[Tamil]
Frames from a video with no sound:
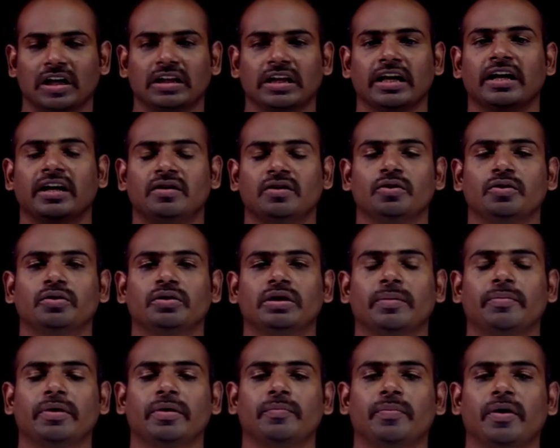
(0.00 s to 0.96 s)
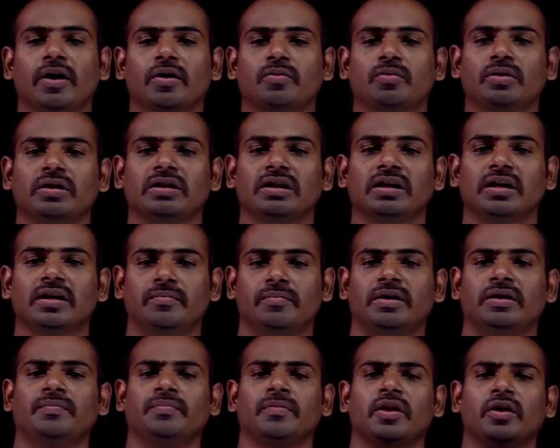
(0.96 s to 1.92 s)
தேர்டு யூனிட் அப்படின்னு பார்க்கக்கூடியதில்
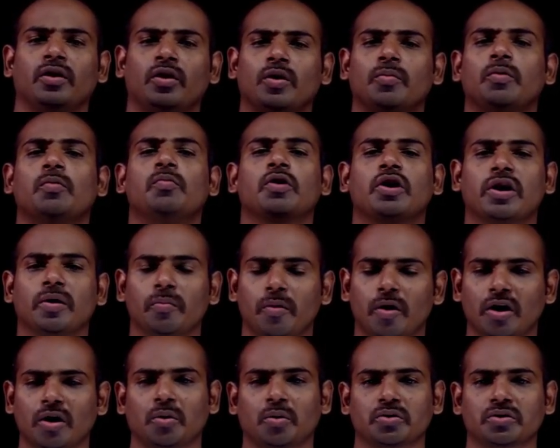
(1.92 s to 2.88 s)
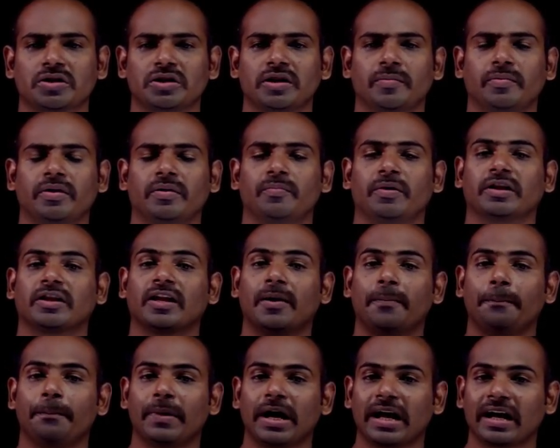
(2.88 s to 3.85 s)
நம்ம ரொம்ப முக்கியமான கொஸ்டின் அப்படின்னு பார்த்தா
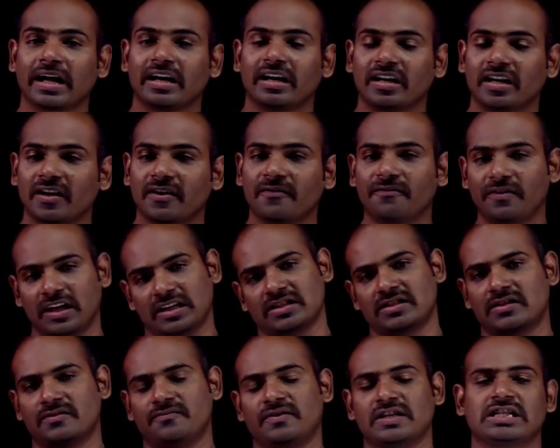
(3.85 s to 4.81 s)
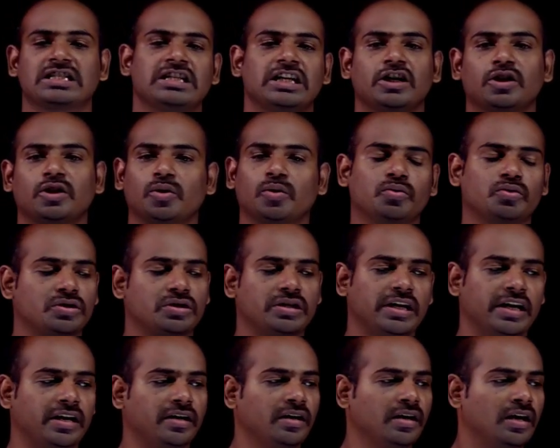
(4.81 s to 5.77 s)
மேக்னெட்டிக் ஃப்ளக்ஸ் ஃபஸ்ட்டு எடுத்த
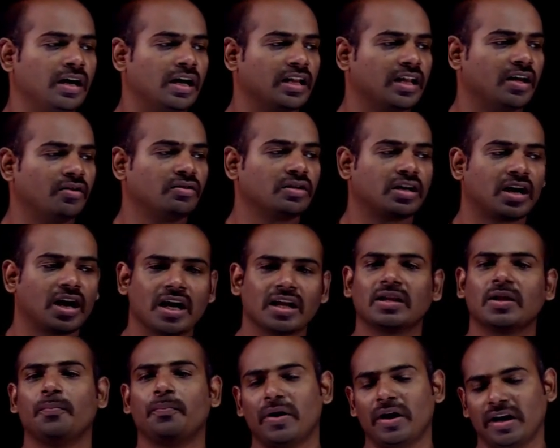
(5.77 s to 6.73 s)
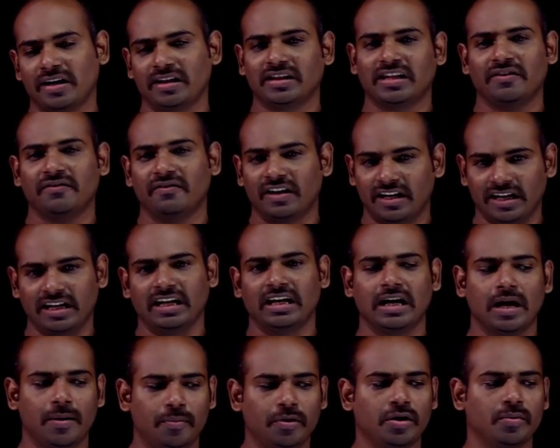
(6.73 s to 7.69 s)
கொஸ்டினே அதாவது காந்த பாயத்தை
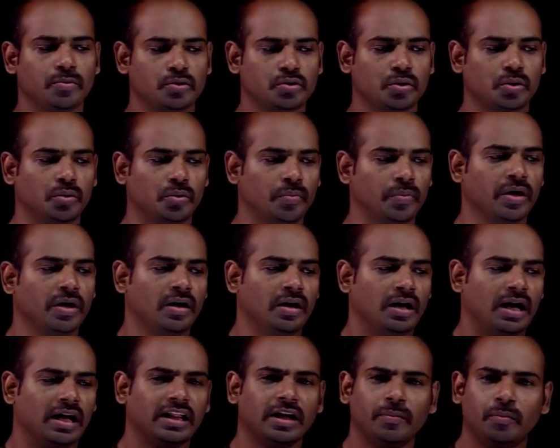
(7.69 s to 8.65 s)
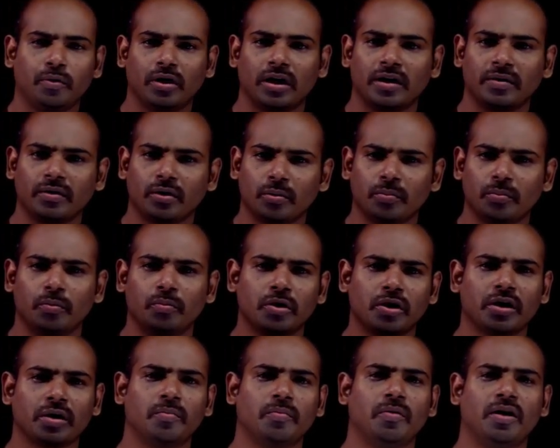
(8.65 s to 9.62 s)
வரையிறு அப்படின்னு நம்ம சொல்லுவோம் அதே போல் ரொம்ப
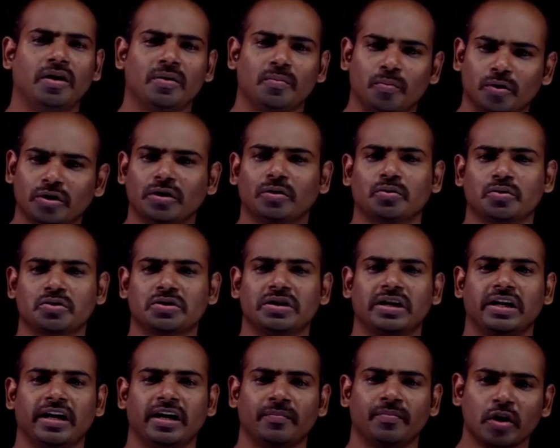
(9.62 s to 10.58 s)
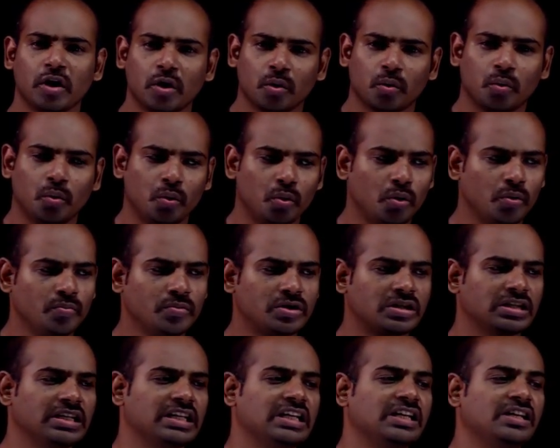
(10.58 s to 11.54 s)
முக்கியமான முதல் கொஸ்டினே
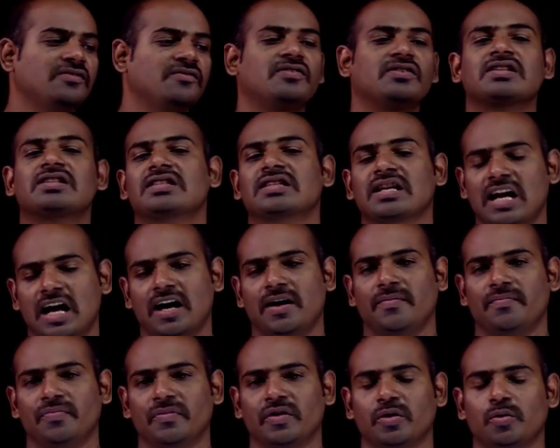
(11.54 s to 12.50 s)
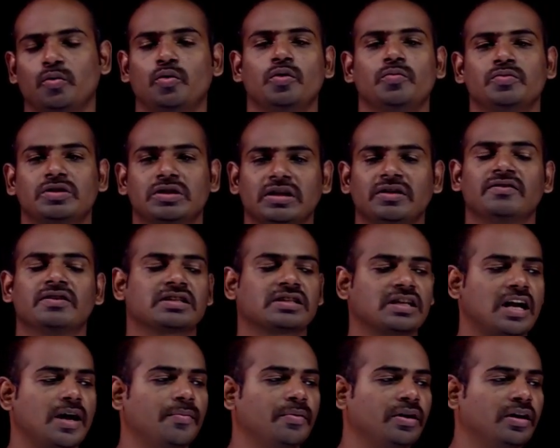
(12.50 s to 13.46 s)
கூலும்ஸ் இன்வர்ஸ்லாம் கூலும்
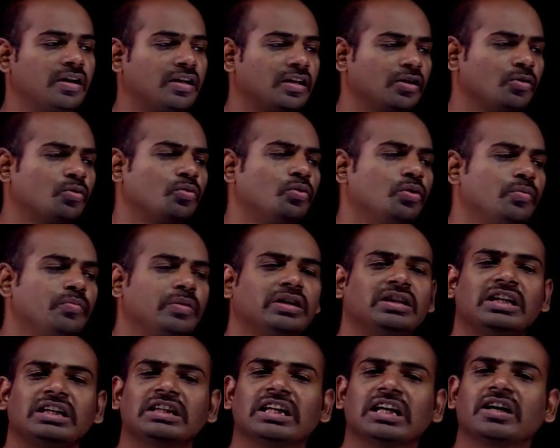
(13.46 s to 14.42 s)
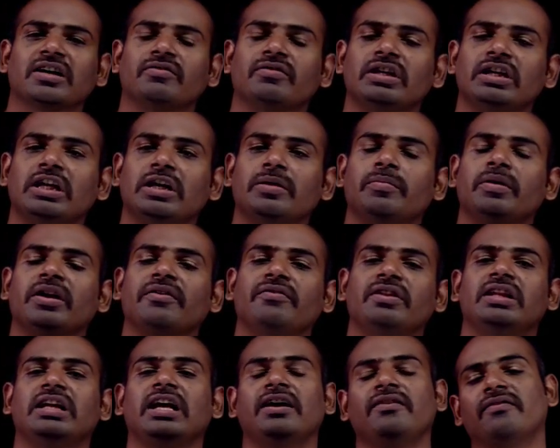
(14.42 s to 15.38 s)
சின்வர்ஸ்லா அப்படின்றத கூலும் எதிர்த்தகவை இருமடி
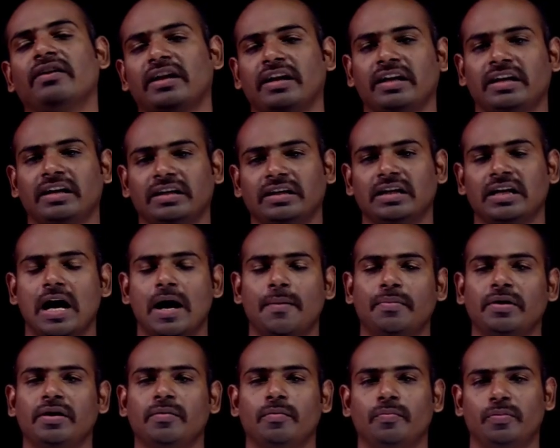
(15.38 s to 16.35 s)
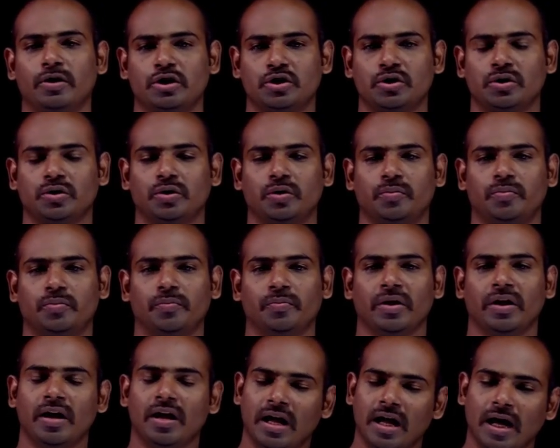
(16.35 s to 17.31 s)
விதியை வரையறு அப்படின்னு நம்ம படிச்சிருந்திருப்போம்
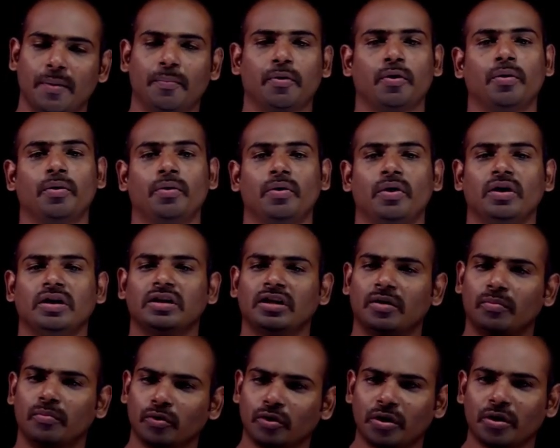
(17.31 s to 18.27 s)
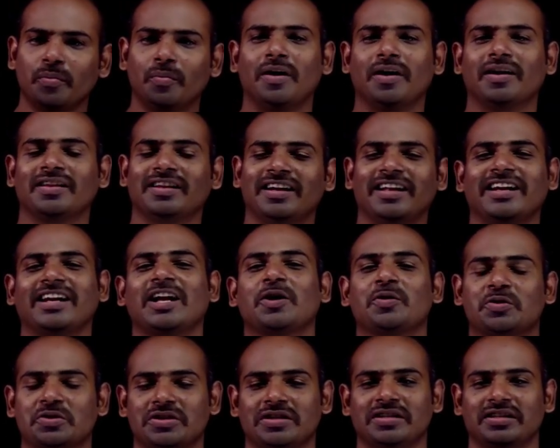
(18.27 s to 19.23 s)
அப்புறம் இதில் முக்கியமானது நிறையா
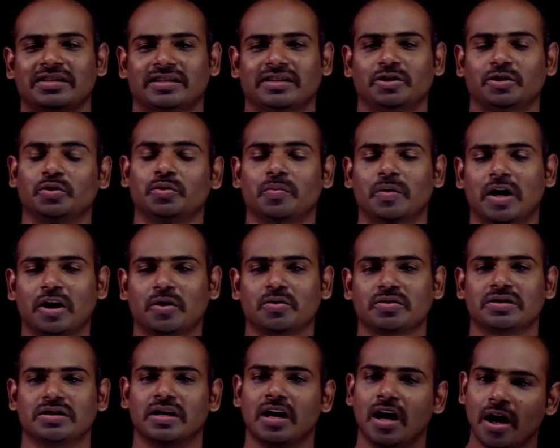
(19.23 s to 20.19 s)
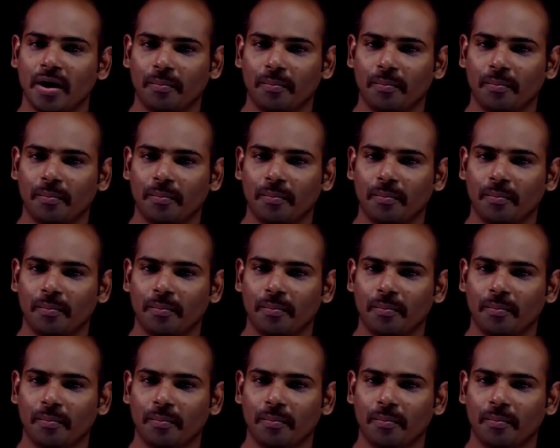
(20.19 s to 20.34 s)
கொஸ்டின் இருக்குது டூ மார்க் கொஸ்டின்